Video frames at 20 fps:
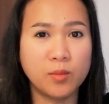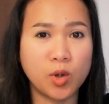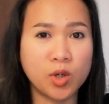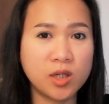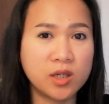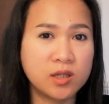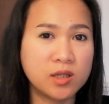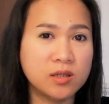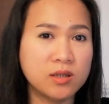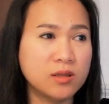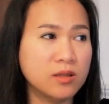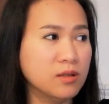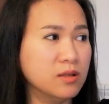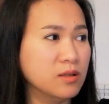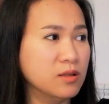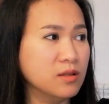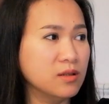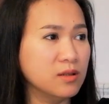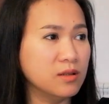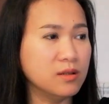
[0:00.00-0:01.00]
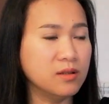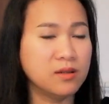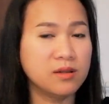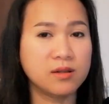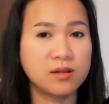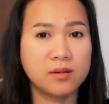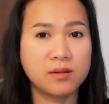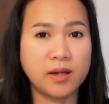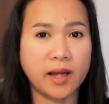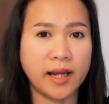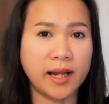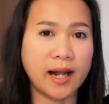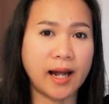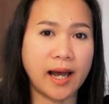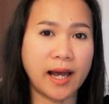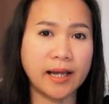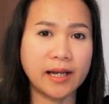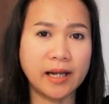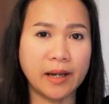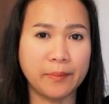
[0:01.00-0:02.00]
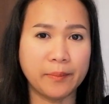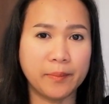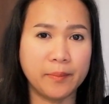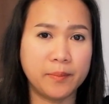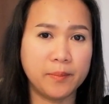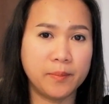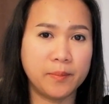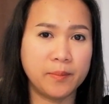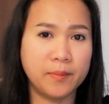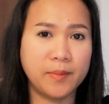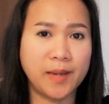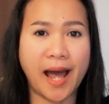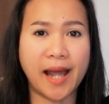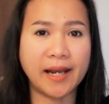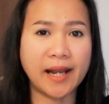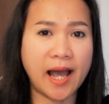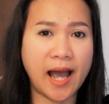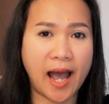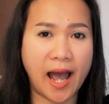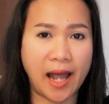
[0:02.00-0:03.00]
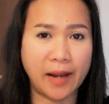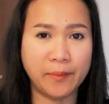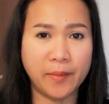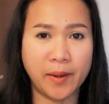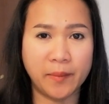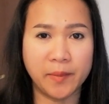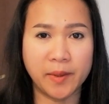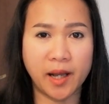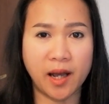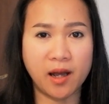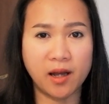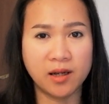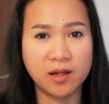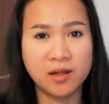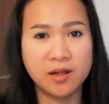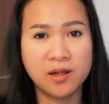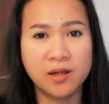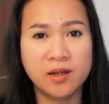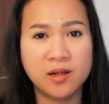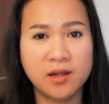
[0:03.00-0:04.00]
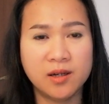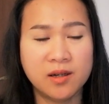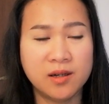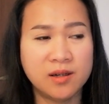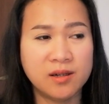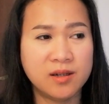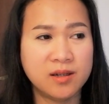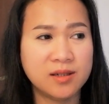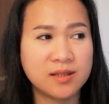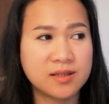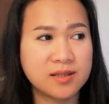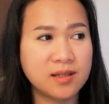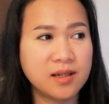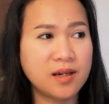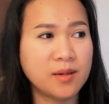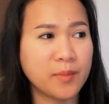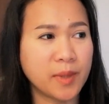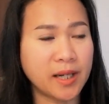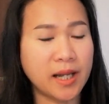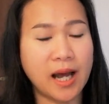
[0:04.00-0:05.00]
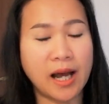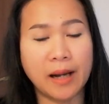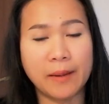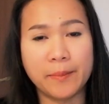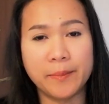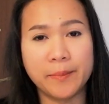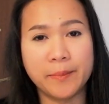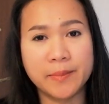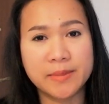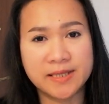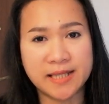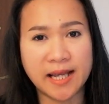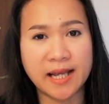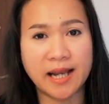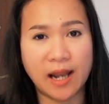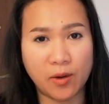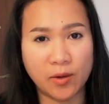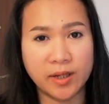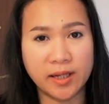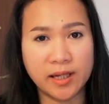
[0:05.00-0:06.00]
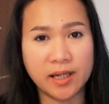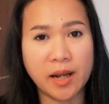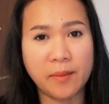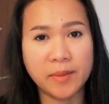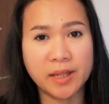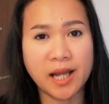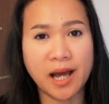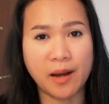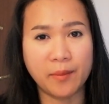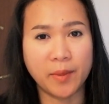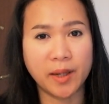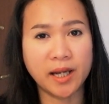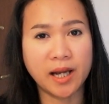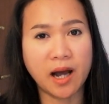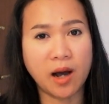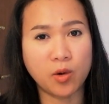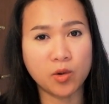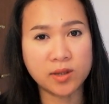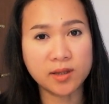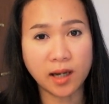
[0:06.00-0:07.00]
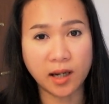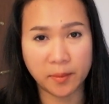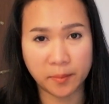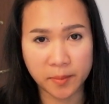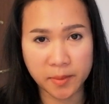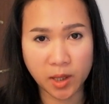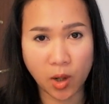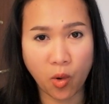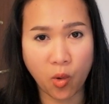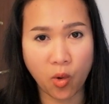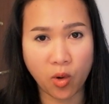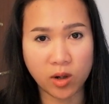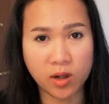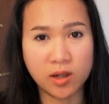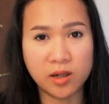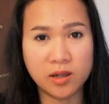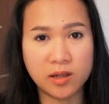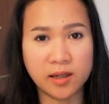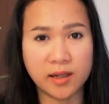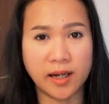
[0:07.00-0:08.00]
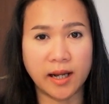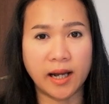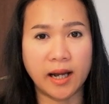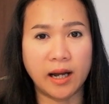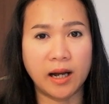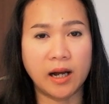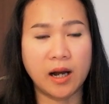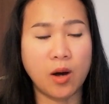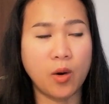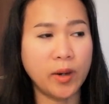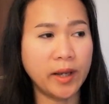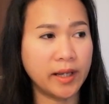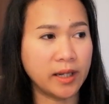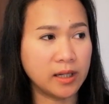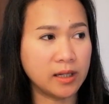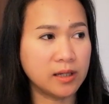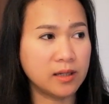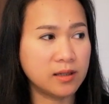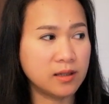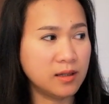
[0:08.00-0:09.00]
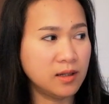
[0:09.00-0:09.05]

บนขื่อคล้ายๆ กับร้านอาหารแบบเนี้ยซึ่งมันทำสิ่งเหล่านี้นะมันทำให้เขาเติบโตขึ้นนะคะเขาเห็น